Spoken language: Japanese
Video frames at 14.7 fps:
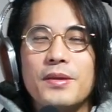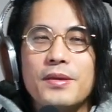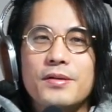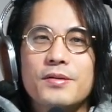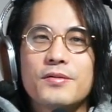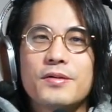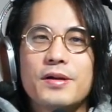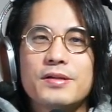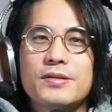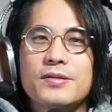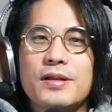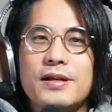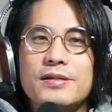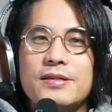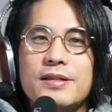今回そんな
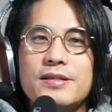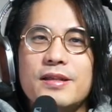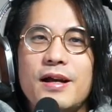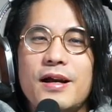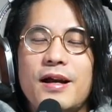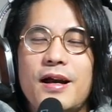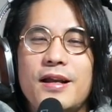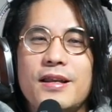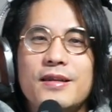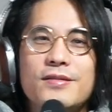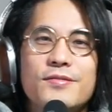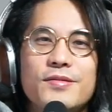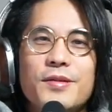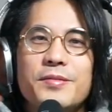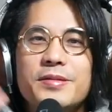感じでした。ありがとう
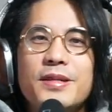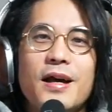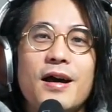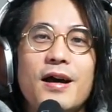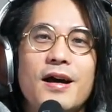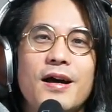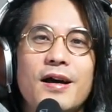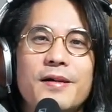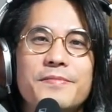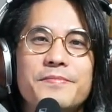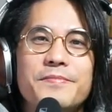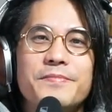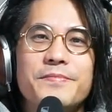ございました。